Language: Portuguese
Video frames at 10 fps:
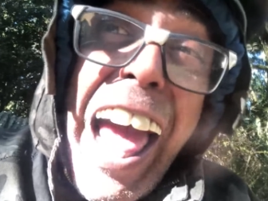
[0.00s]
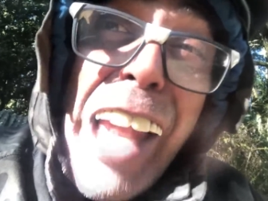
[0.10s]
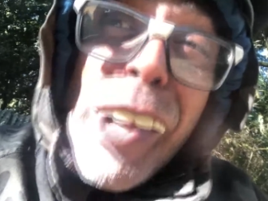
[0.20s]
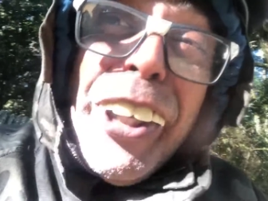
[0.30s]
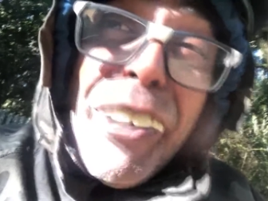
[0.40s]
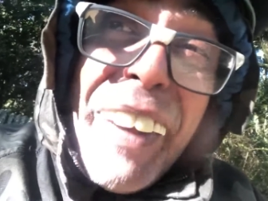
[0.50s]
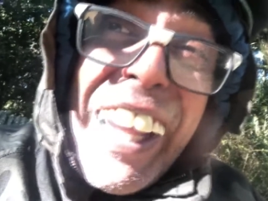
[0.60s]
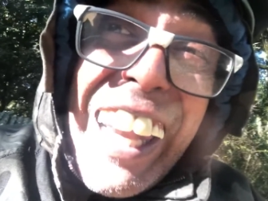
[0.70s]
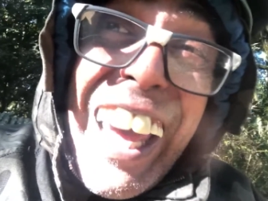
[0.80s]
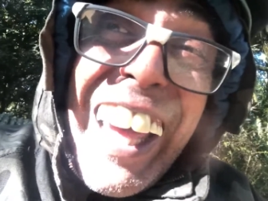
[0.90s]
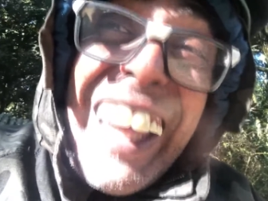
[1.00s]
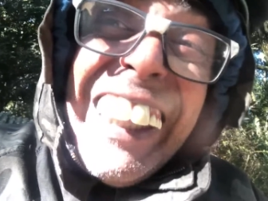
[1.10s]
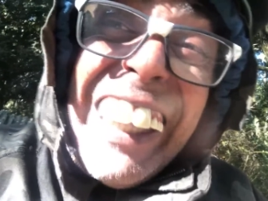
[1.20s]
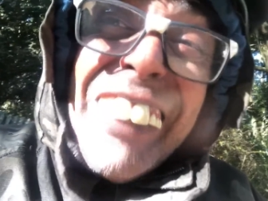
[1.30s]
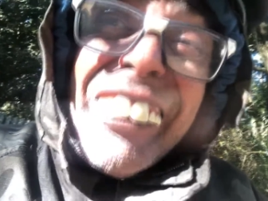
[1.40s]
A Ludmilla
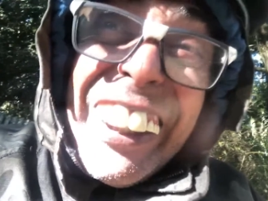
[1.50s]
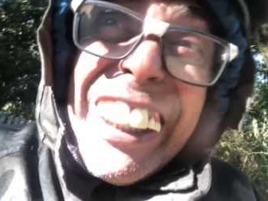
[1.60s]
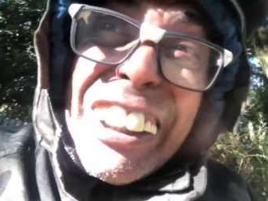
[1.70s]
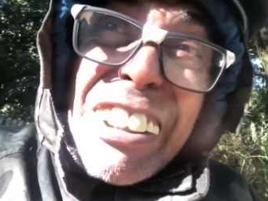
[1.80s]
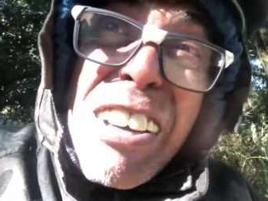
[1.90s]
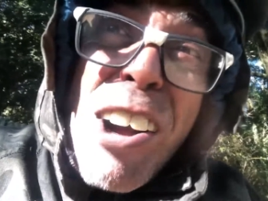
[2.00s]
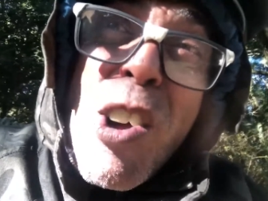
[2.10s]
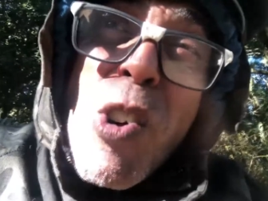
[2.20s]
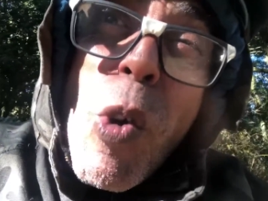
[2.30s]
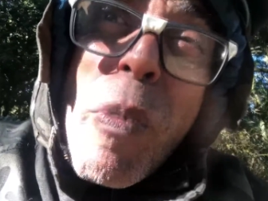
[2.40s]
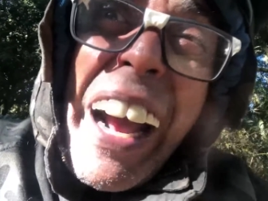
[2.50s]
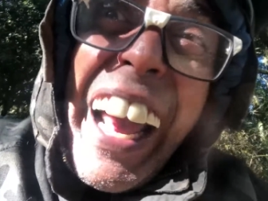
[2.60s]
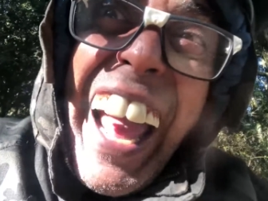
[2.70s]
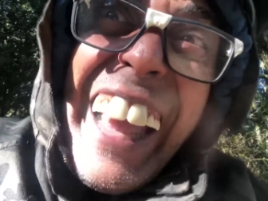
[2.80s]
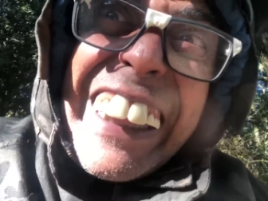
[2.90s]
tá namorando uma
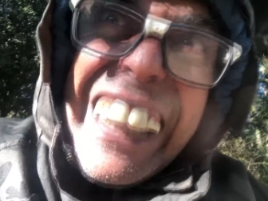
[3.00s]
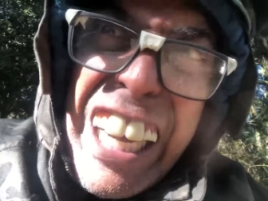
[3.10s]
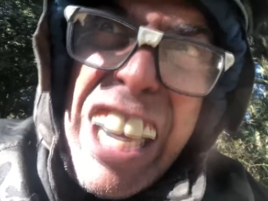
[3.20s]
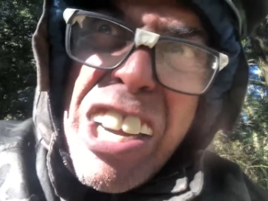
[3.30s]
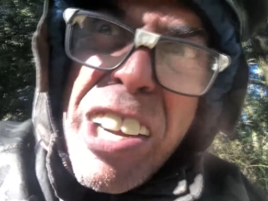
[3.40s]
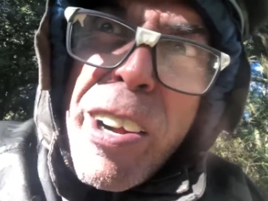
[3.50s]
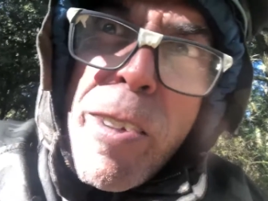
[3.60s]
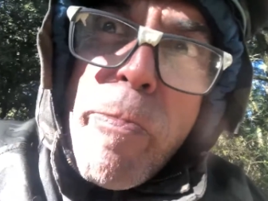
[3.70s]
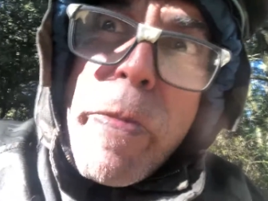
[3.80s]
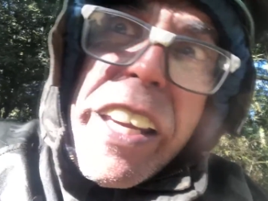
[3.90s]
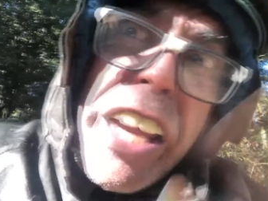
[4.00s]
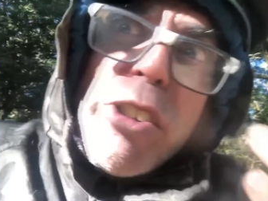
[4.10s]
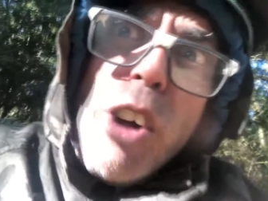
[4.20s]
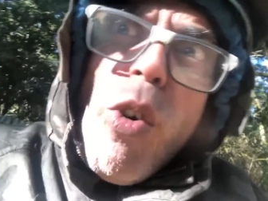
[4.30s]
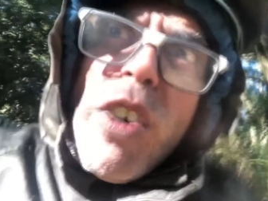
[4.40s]
gata. E
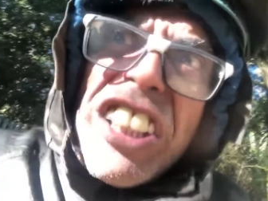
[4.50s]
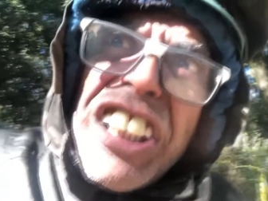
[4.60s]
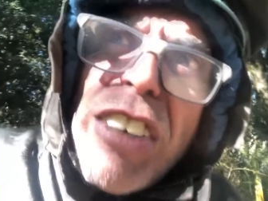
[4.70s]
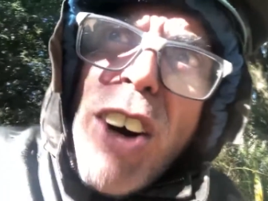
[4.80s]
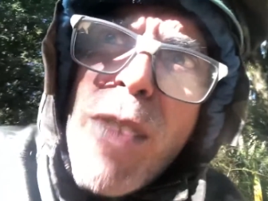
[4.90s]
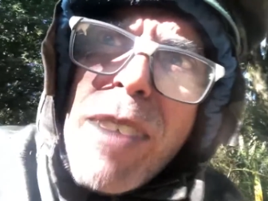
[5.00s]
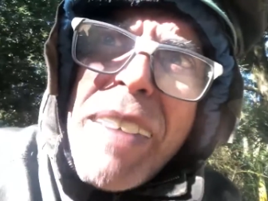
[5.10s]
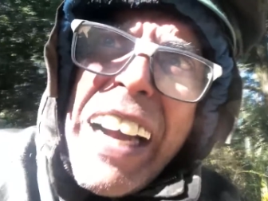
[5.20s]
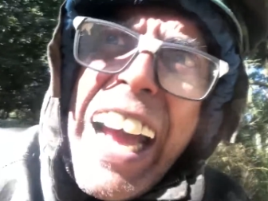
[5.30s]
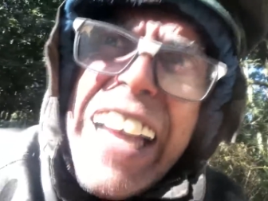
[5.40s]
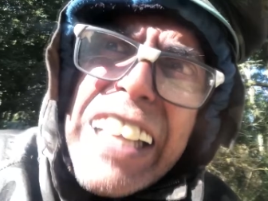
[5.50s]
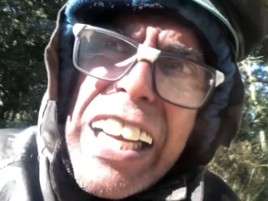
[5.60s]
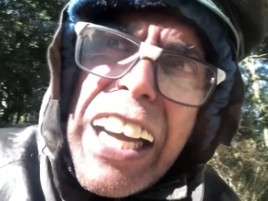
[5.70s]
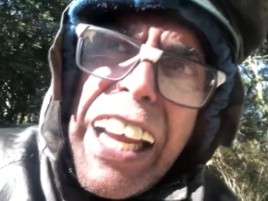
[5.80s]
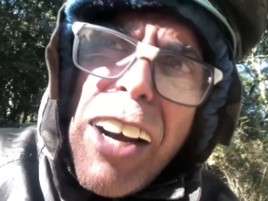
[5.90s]
eu não consigo arrumar uma
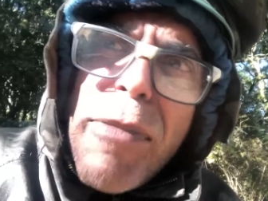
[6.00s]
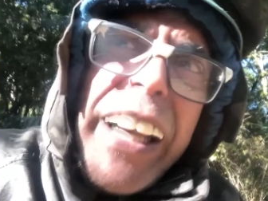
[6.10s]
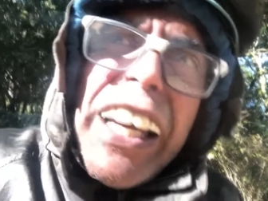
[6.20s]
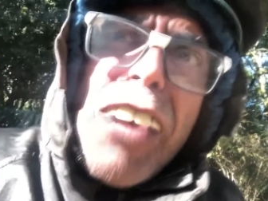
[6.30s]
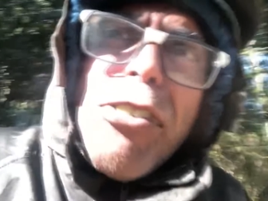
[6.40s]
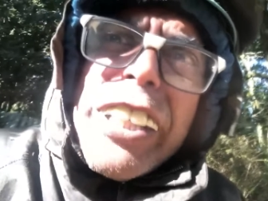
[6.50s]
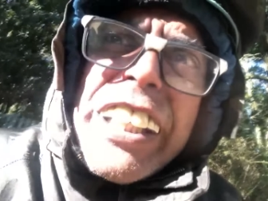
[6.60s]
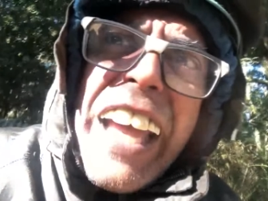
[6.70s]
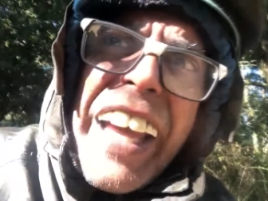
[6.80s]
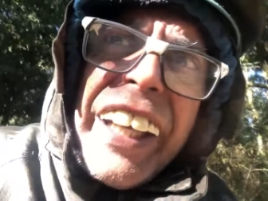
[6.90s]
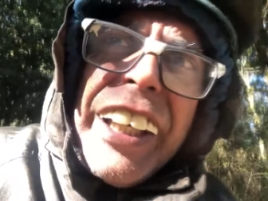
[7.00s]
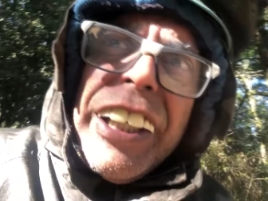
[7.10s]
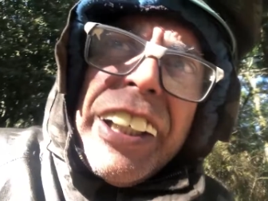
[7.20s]
gata, cara. Como é que ela consegue?